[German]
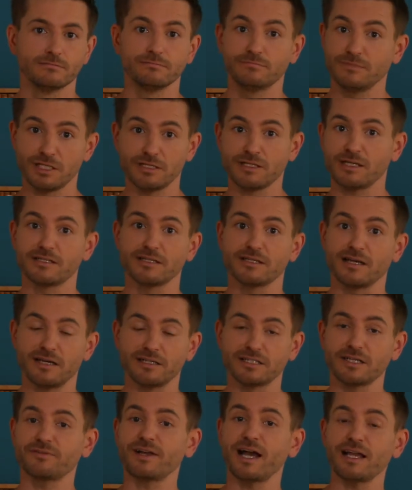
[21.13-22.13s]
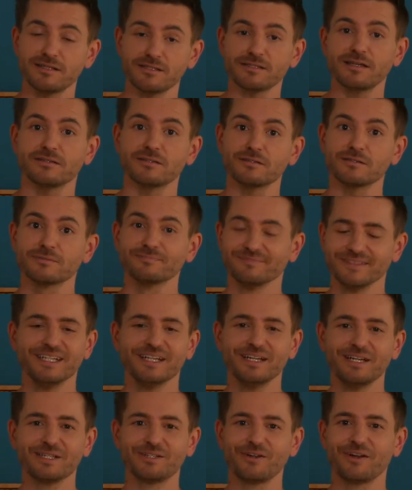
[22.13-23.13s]
dass das hier gar nicht Afghanistan ist,
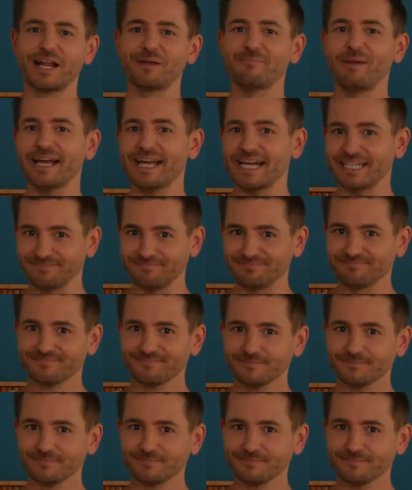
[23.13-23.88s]
sondern Bayern.